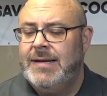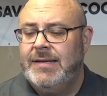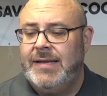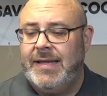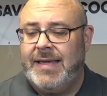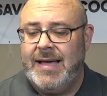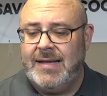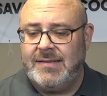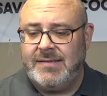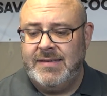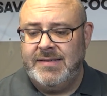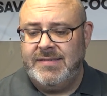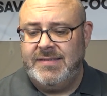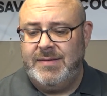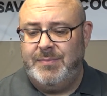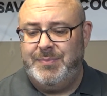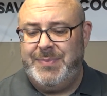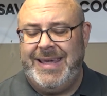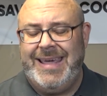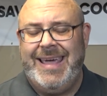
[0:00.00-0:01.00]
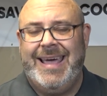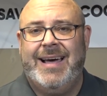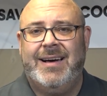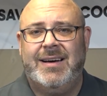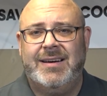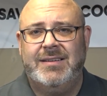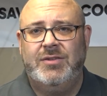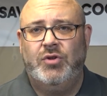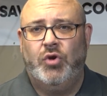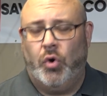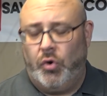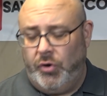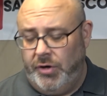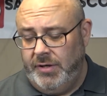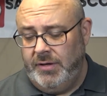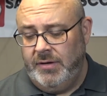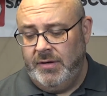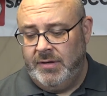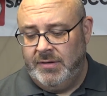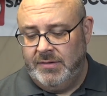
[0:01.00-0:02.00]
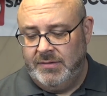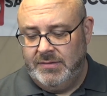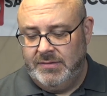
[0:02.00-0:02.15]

Die Kerze ist eine BR9